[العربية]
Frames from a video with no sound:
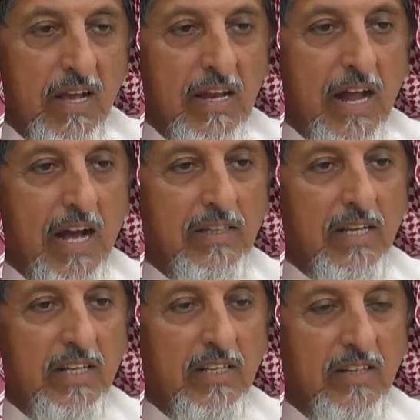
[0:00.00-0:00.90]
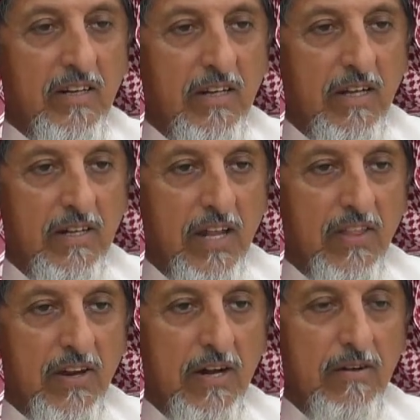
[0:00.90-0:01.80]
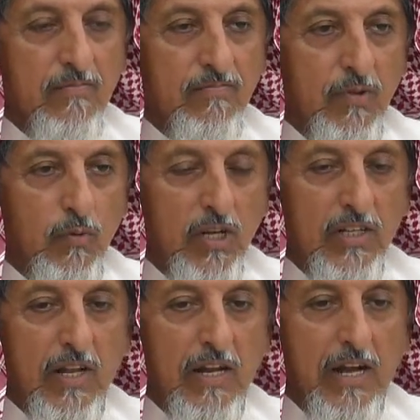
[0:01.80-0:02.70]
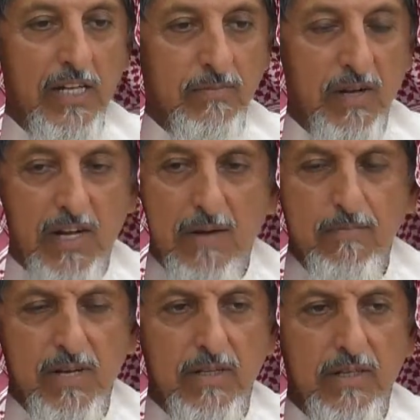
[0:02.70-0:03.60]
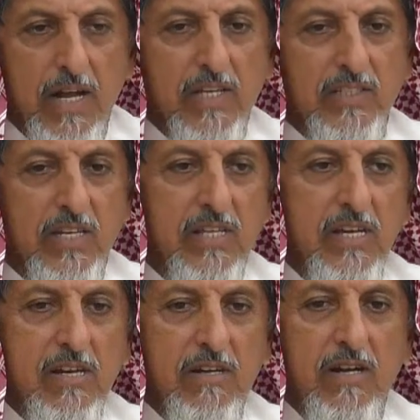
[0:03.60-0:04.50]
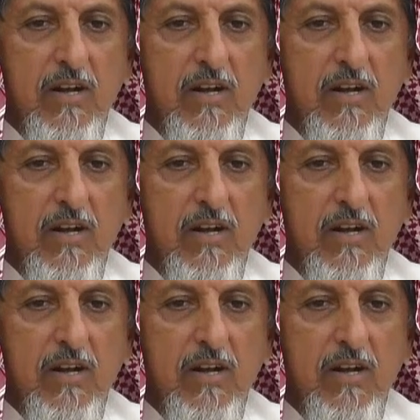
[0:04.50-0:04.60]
إلا حتى يعيد النظرة ويعيد الهجمة كم من ناس كثير